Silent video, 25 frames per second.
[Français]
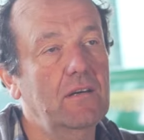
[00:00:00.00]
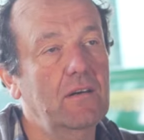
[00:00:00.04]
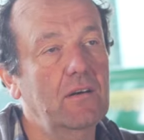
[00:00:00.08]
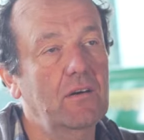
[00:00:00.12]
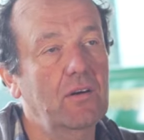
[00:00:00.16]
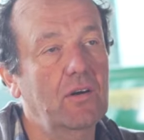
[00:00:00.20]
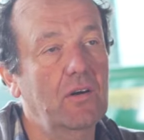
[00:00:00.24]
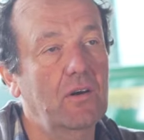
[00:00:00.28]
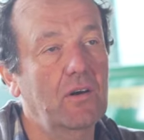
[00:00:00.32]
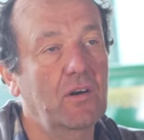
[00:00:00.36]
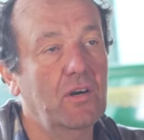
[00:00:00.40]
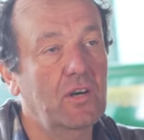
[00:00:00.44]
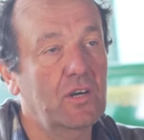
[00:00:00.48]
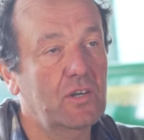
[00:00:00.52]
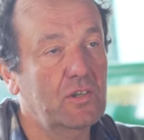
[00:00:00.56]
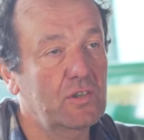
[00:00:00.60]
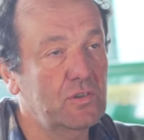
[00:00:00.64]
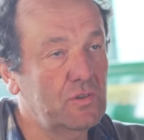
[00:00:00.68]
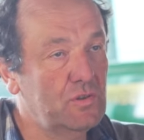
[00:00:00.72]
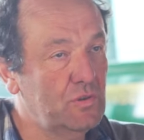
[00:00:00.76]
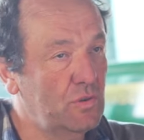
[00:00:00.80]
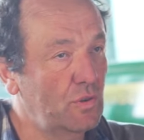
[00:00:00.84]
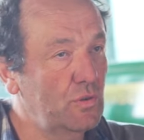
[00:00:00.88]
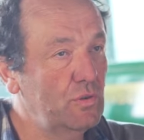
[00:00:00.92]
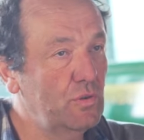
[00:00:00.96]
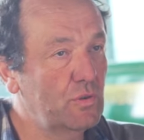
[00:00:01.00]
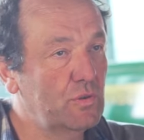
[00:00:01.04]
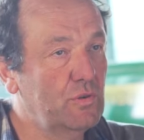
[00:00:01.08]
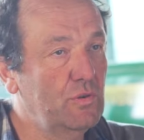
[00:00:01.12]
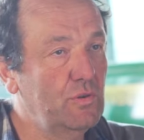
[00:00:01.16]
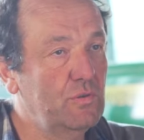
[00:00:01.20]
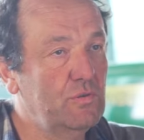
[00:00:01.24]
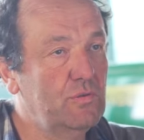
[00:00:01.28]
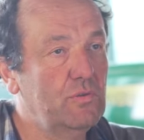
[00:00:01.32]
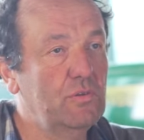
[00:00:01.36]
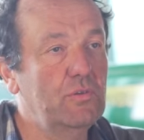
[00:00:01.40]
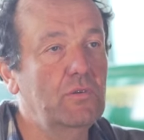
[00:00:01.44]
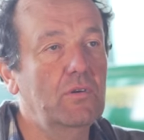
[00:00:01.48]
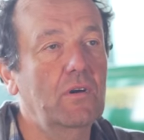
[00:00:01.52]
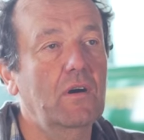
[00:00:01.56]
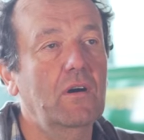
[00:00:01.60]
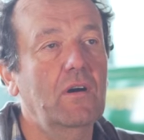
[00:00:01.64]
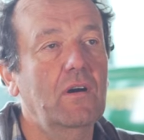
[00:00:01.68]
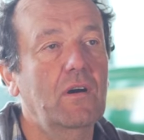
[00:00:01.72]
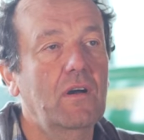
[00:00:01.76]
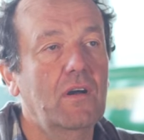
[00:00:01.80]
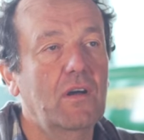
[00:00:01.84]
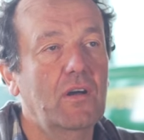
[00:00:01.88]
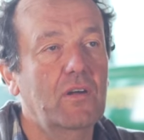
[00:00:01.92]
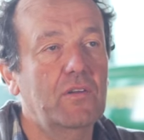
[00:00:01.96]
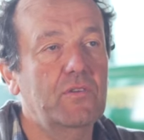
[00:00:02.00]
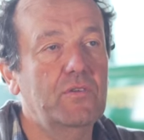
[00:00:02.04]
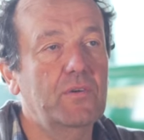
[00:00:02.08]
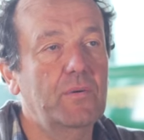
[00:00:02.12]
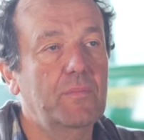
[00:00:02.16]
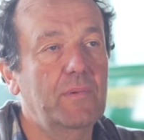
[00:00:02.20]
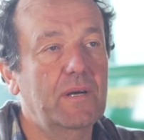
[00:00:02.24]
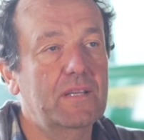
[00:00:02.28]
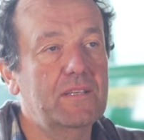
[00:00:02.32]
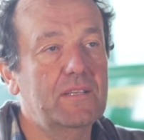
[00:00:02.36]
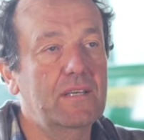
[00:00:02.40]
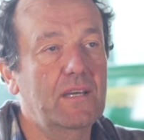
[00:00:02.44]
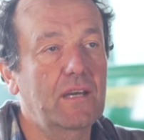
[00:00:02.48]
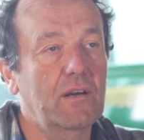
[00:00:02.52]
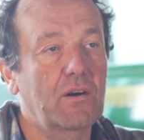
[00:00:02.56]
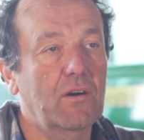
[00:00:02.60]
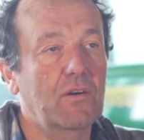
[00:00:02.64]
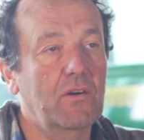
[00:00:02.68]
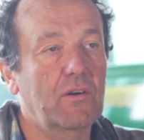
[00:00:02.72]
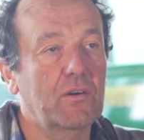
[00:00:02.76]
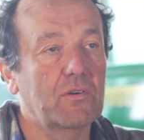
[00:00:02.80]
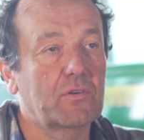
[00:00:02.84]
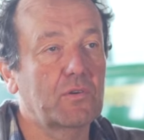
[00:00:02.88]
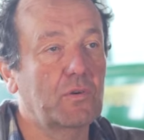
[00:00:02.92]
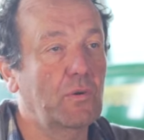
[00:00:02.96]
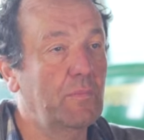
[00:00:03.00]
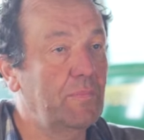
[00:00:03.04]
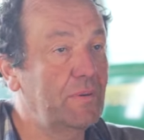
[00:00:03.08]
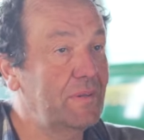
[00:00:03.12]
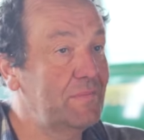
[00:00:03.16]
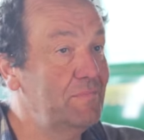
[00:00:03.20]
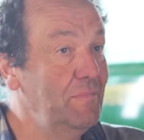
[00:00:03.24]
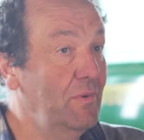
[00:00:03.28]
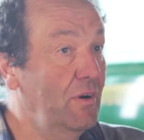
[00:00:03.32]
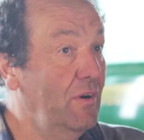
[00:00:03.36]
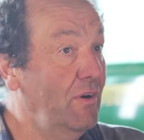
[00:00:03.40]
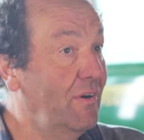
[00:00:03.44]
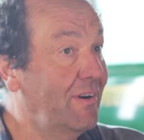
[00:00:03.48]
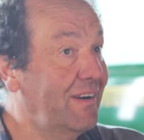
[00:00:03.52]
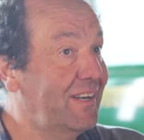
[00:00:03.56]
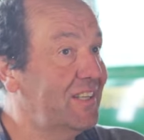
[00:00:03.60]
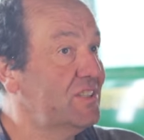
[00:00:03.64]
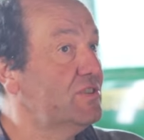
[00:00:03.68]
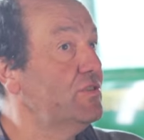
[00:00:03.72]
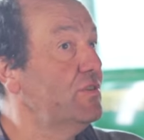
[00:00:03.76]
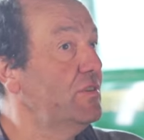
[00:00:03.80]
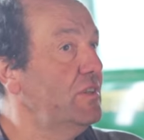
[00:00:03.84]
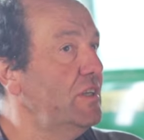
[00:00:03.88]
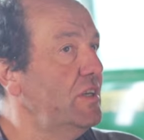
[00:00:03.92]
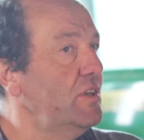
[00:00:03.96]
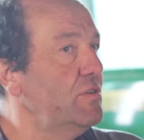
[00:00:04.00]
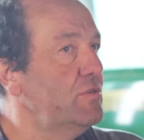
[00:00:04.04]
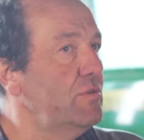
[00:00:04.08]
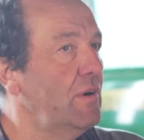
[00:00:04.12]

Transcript: euh, sur nos cultures de manière complètement raisonnée et